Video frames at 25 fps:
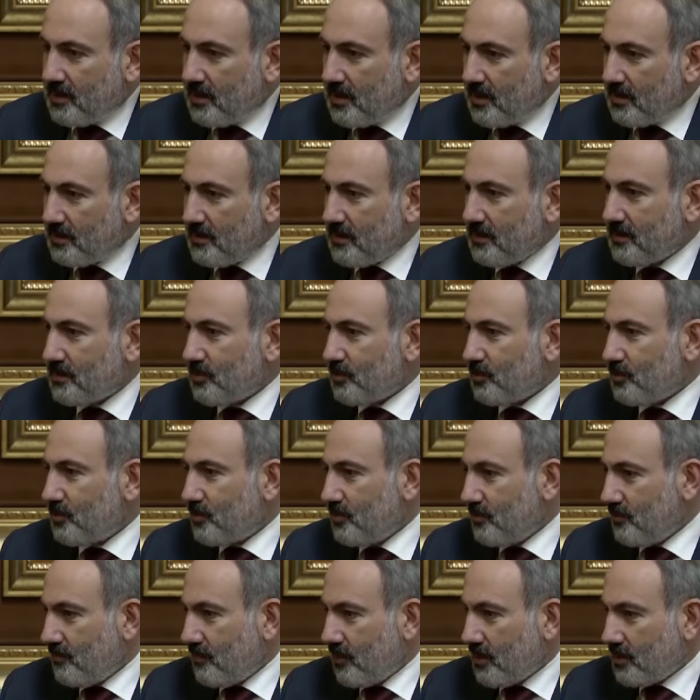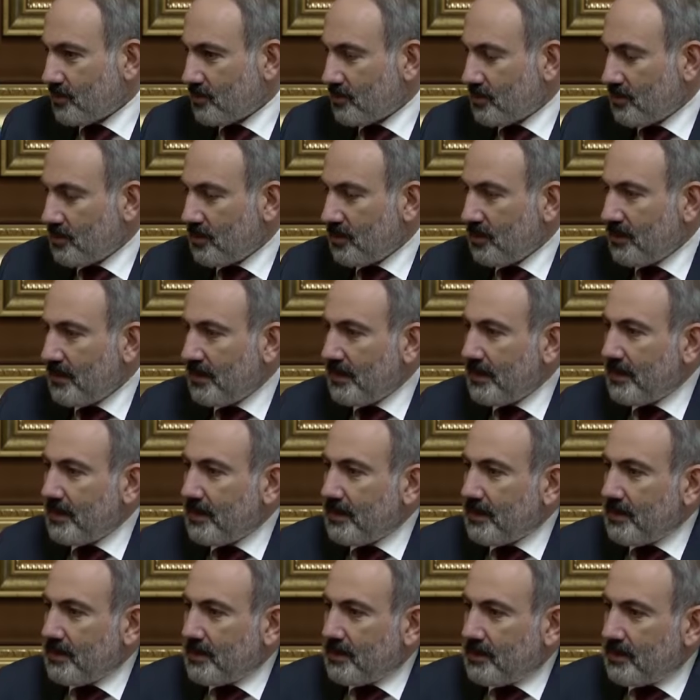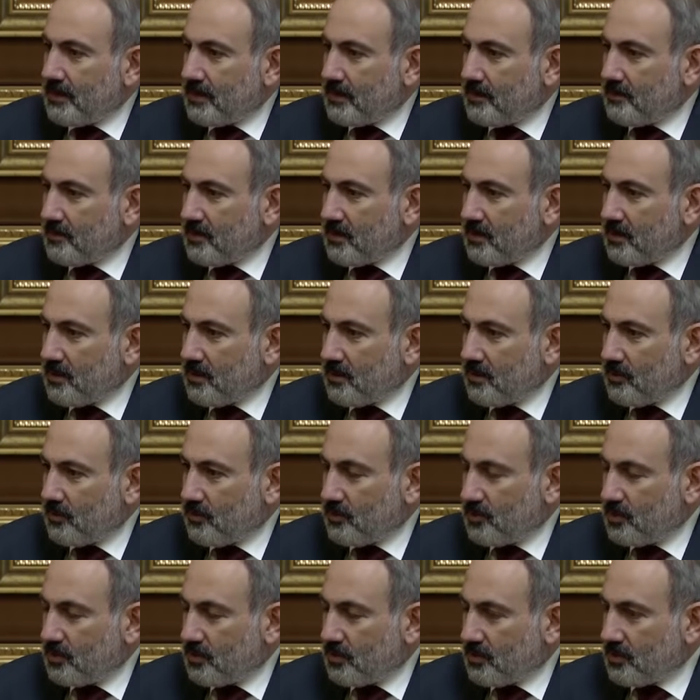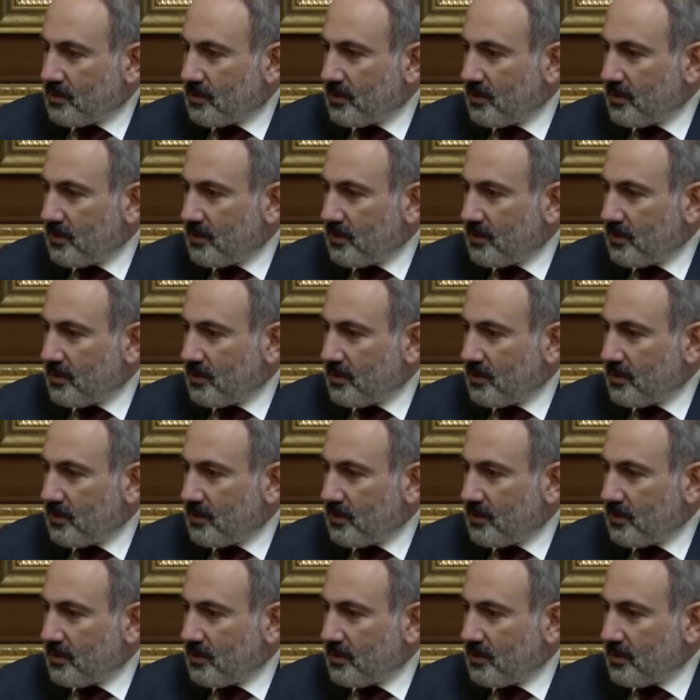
для нас очень важны и мы очень